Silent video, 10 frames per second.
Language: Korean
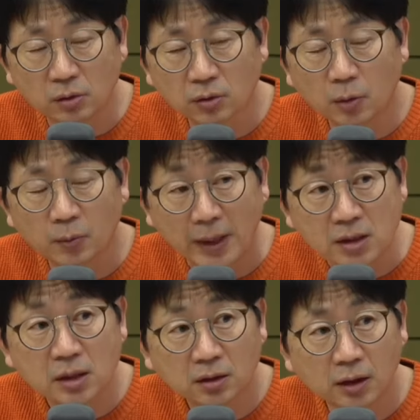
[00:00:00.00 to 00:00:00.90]
어떻게 보면
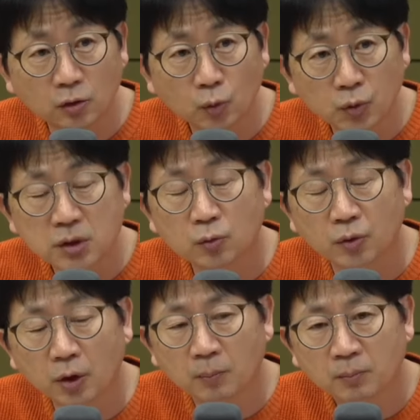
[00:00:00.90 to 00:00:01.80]
애착을 갖는 아,
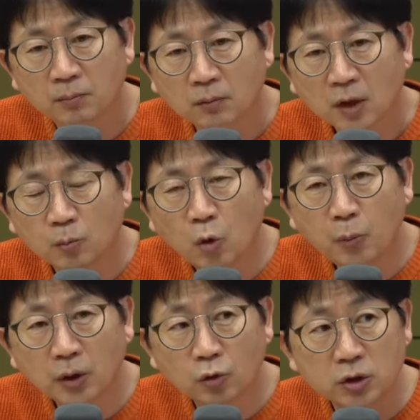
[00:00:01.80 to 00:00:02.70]
도시고요. 아, 네.
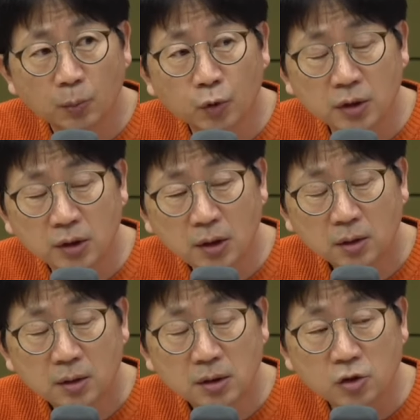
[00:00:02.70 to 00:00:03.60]
무엇보다도 이제 본인이
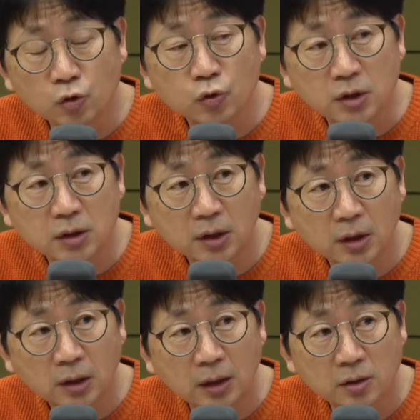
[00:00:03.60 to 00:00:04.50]
이제 전주
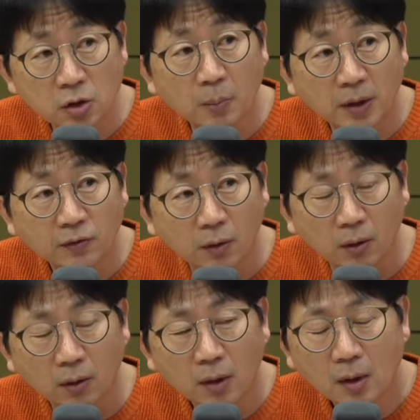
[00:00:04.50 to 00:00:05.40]
이씨라는 점에서
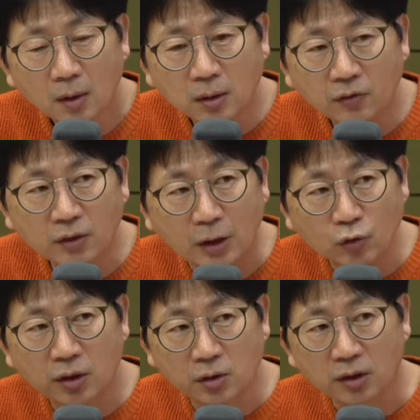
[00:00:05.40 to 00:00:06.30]
음. 그래서
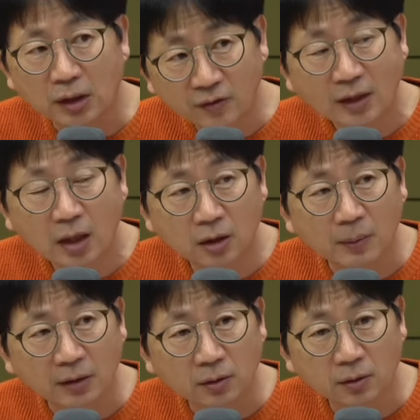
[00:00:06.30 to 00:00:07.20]
나중에 이제 여기다 사당을
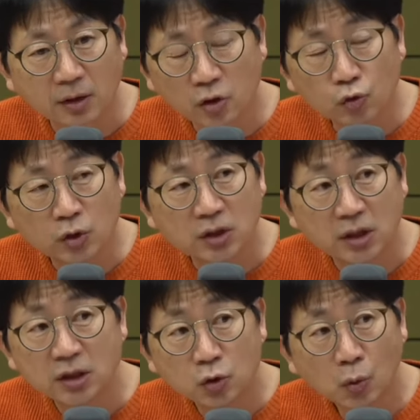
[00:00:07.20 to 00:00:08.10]
만드는데 전주 이씨의
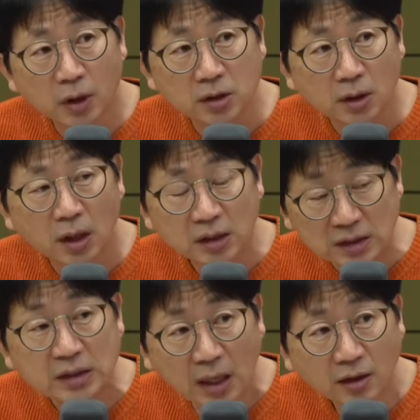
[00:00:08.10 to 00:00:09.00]
시조가 이제
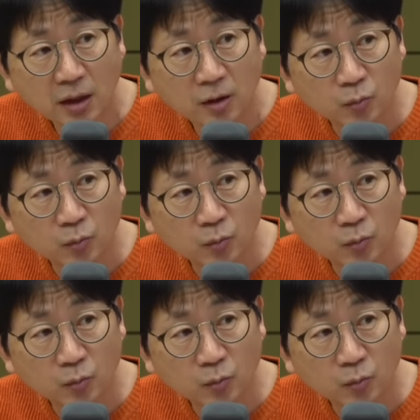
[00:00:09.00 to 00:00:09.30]
이한이라는